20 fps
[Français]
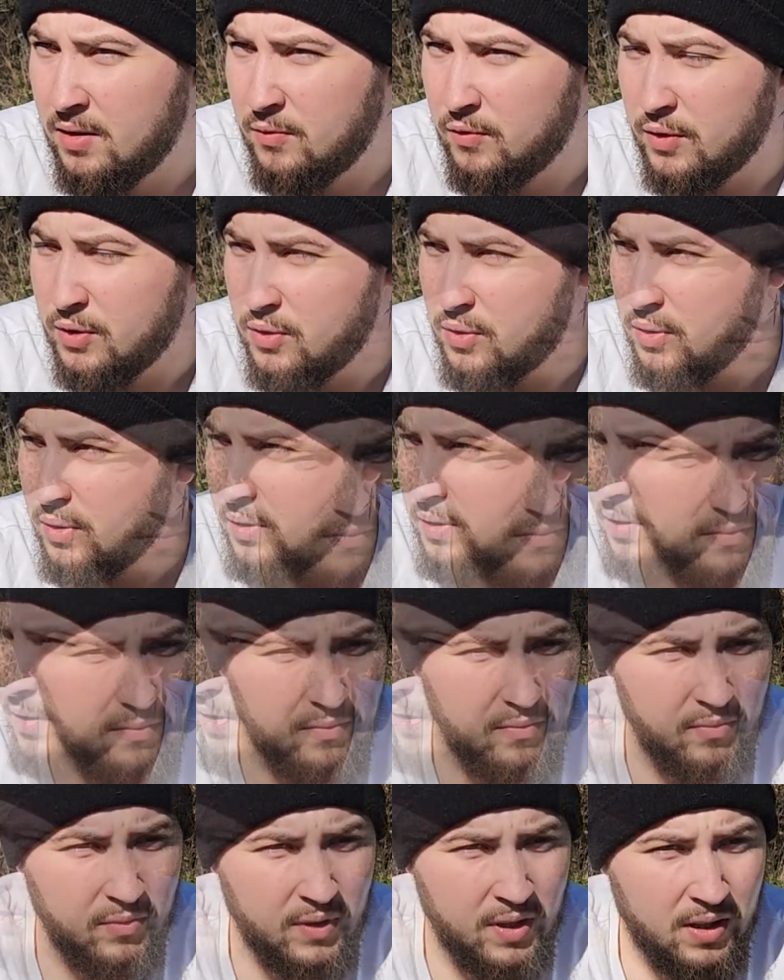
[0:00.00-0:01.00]
Une voiture.
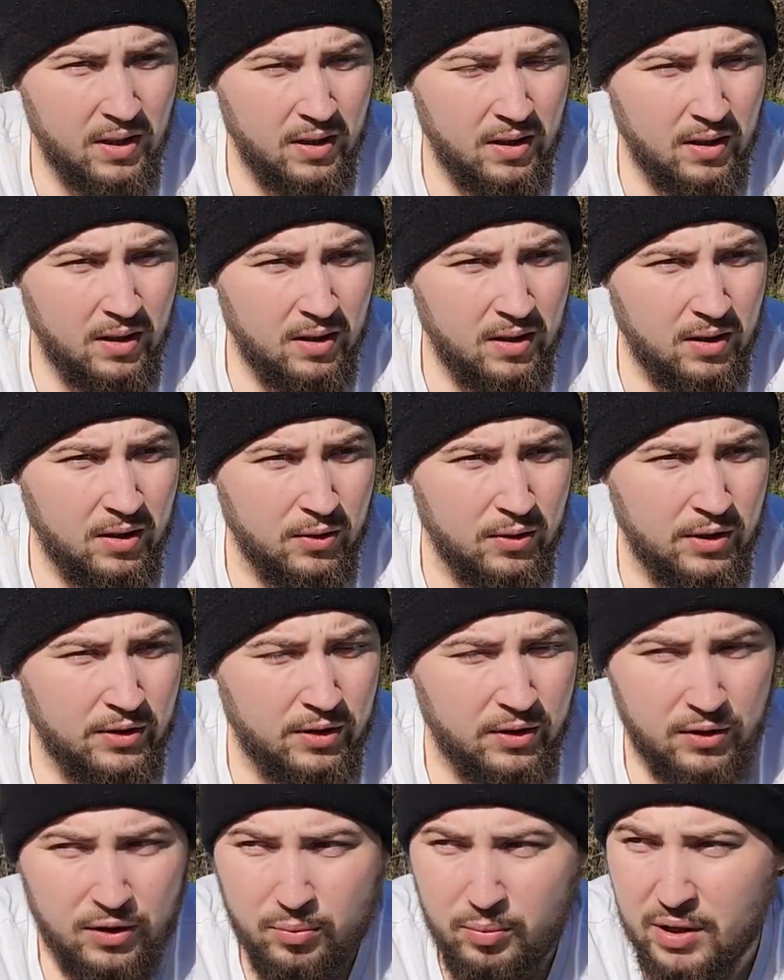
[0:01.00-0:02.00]
En
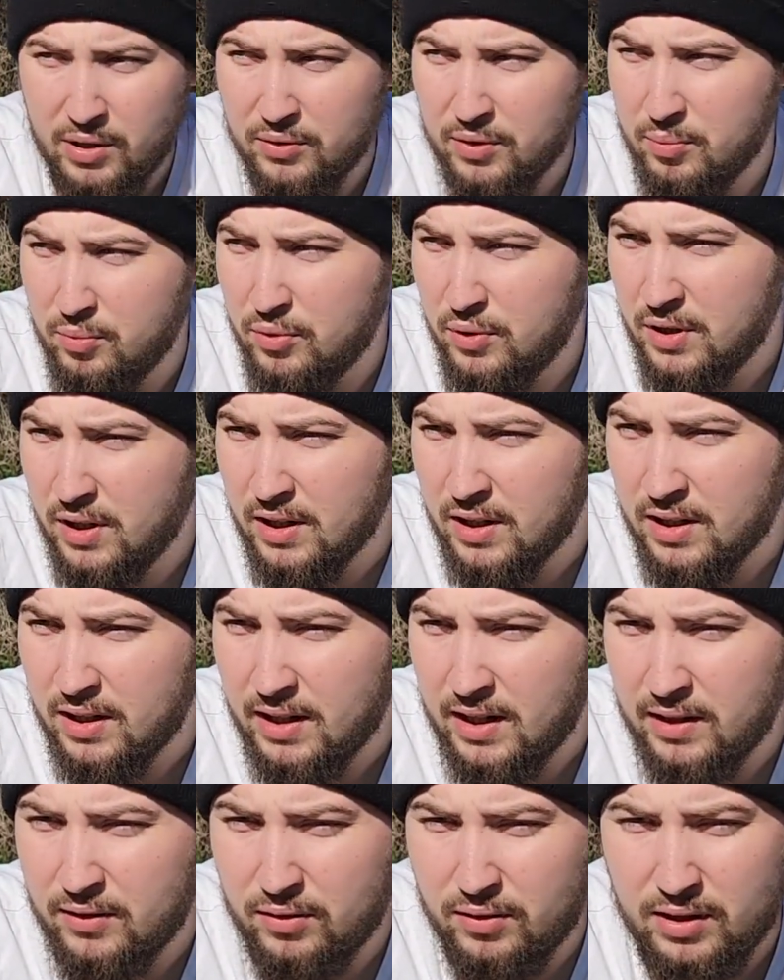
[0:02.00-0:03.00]
attendant, bah, on n'a plus qu'à
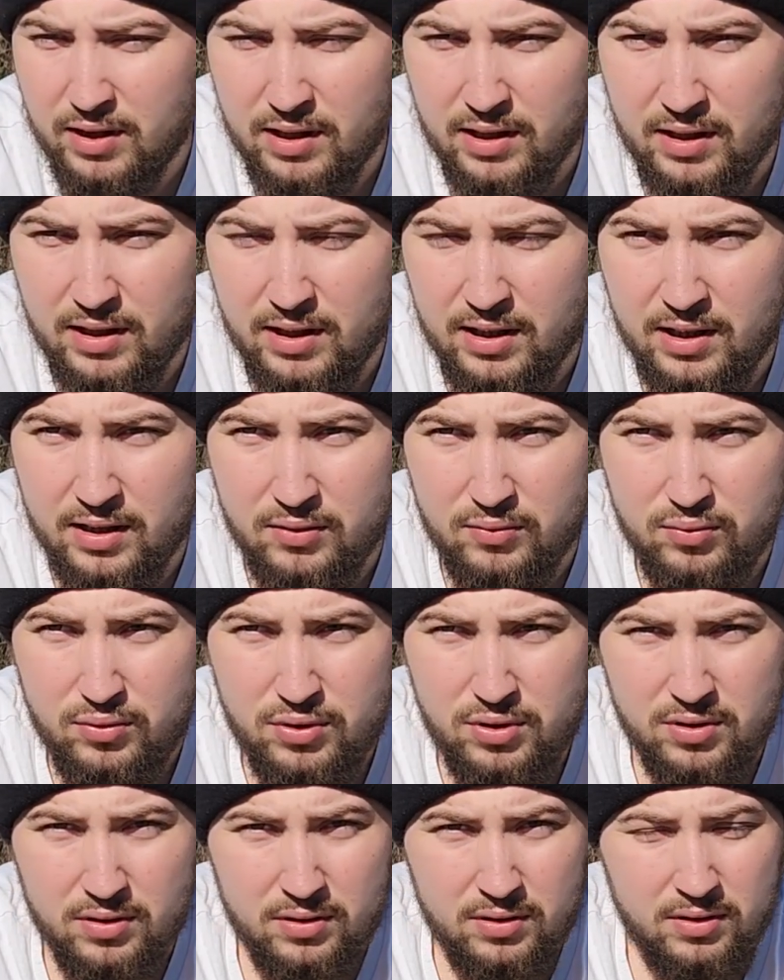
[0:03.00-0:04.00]
attendre la,
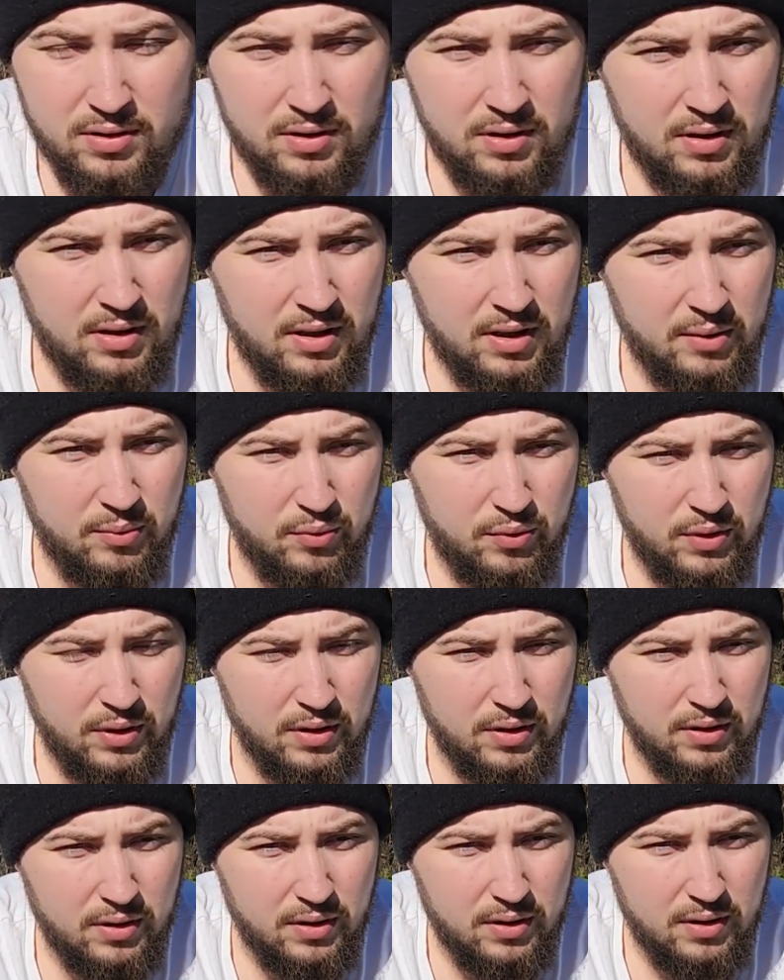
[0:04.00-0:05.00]
touche et puis,